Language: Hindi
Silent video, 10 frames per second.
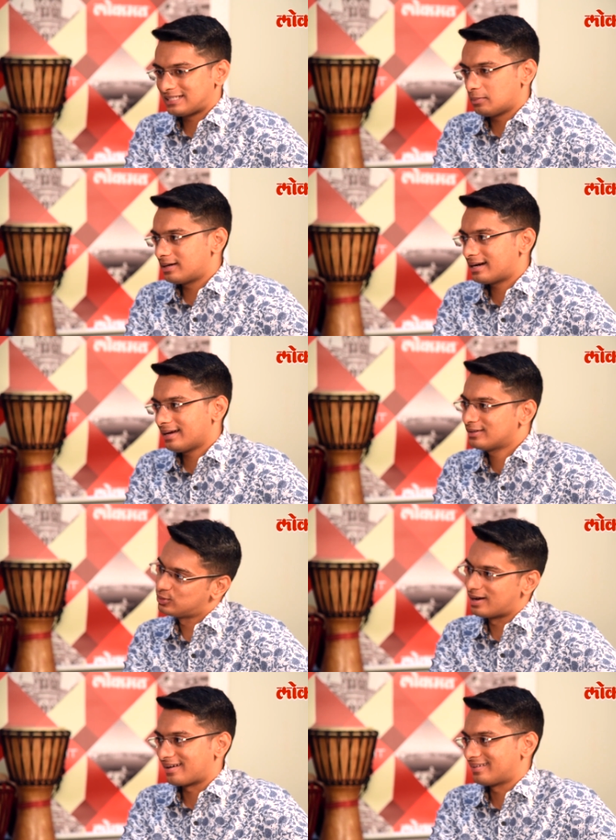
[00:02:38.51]
पैसा बन रहा है
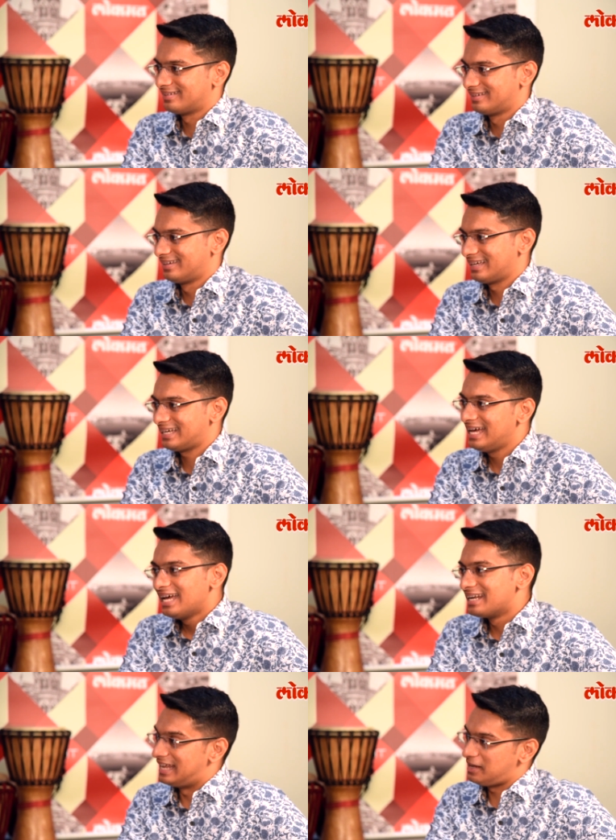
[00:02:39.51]
तो कर
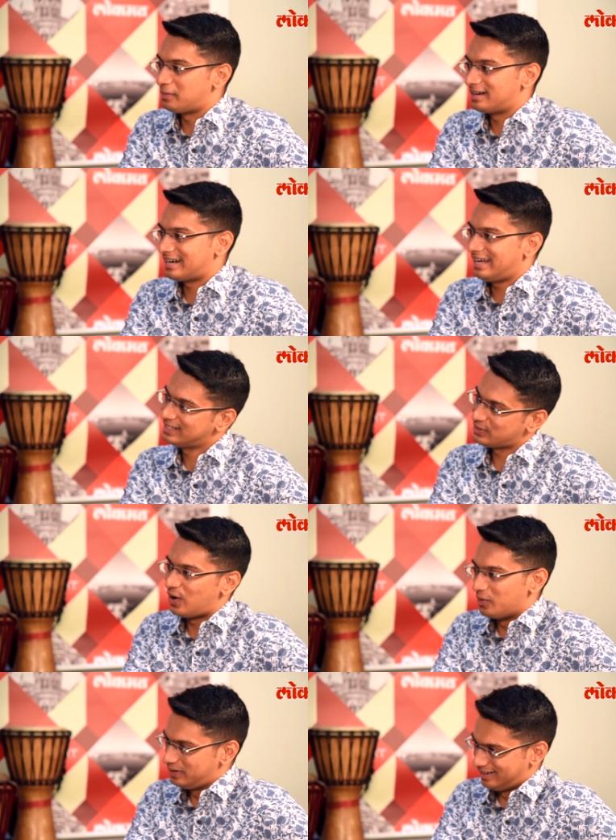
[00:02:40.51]
नहीं बन रहा है तो, तो
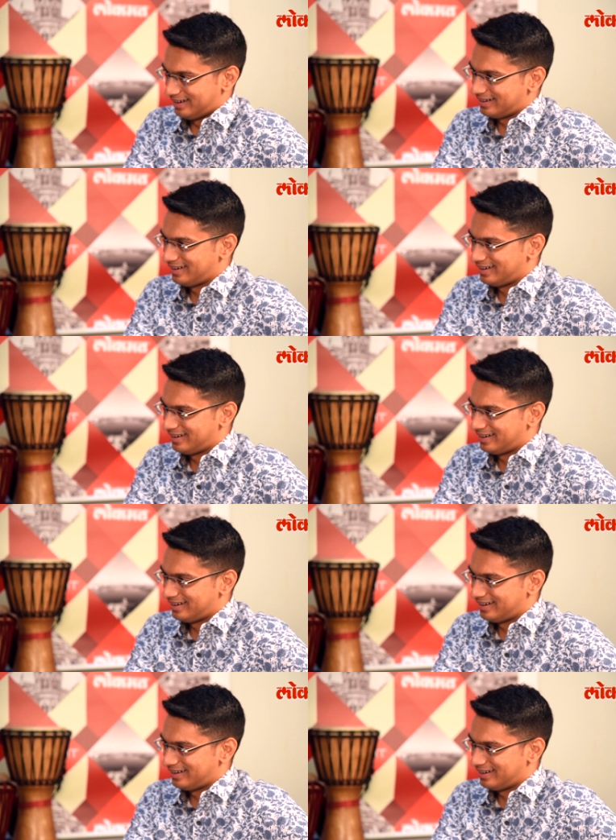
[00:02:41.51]
हॉबी